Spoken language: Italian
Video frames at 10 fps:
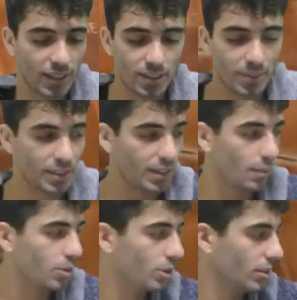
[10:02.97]
e
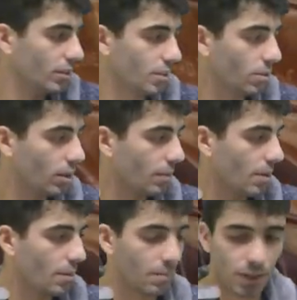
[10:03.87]
dimentichiamoci di quello che
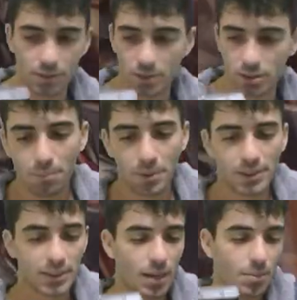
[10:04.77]
abbiamo appena visto.
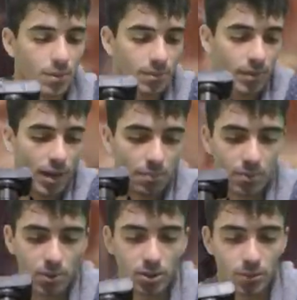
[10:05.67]
Passiamo al
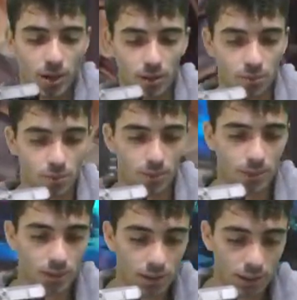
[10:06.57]
prossimo album
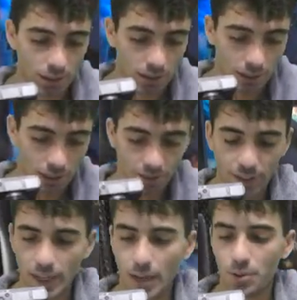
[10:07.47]
e
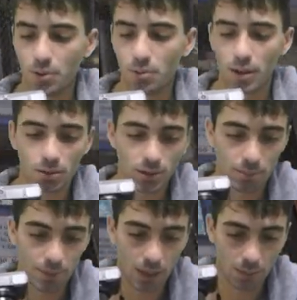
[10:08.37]
vediamo qua cosa
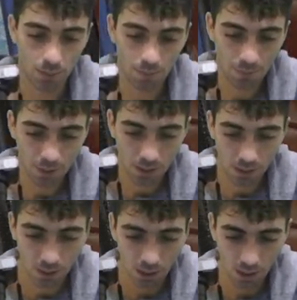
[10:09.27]
abbiamo.
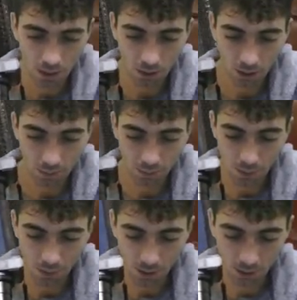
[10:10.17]
Allora,
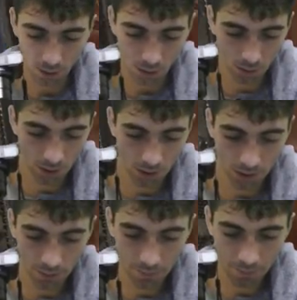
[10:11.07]
abbiamo un altro
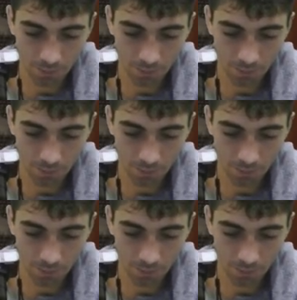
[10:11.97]
Gugnir,